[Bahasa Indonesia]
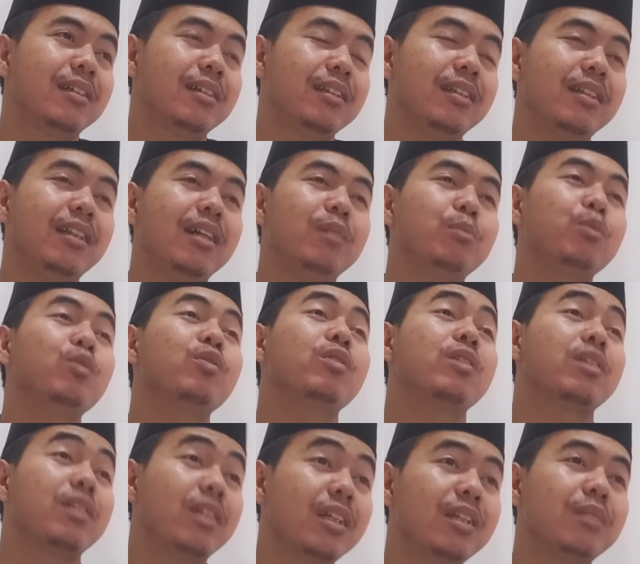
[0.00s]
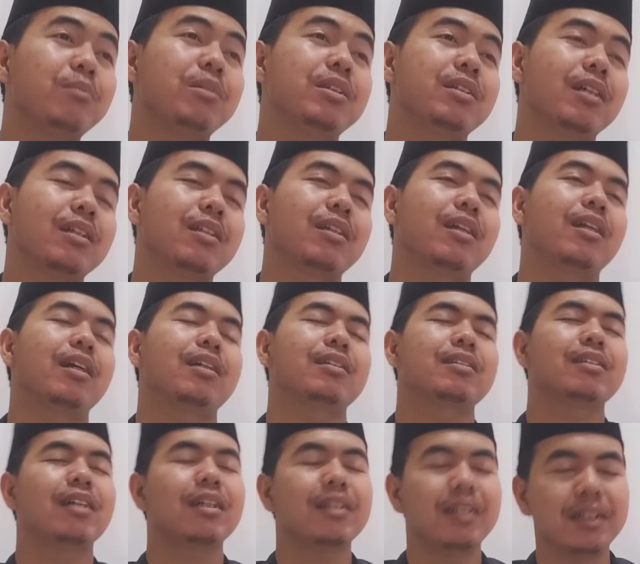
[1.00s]
Tidak mungkin bisa
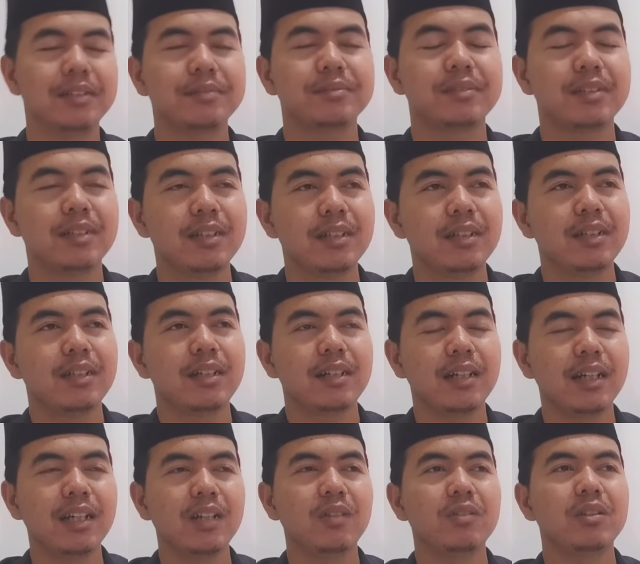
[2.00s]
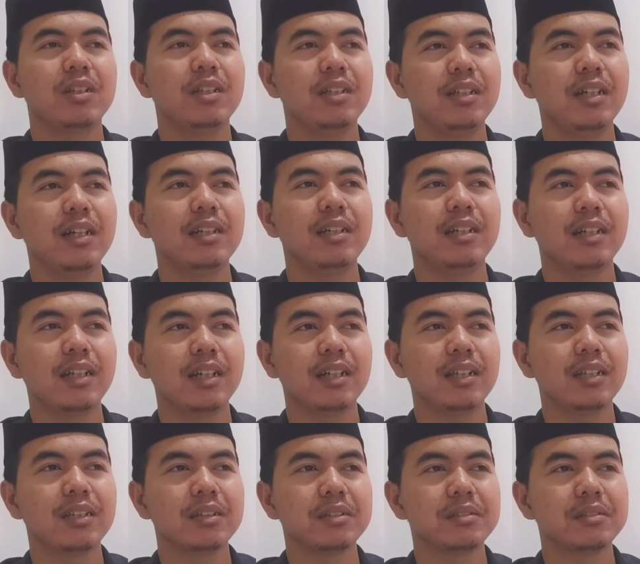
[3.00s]
terlaksana kalau tidak dengan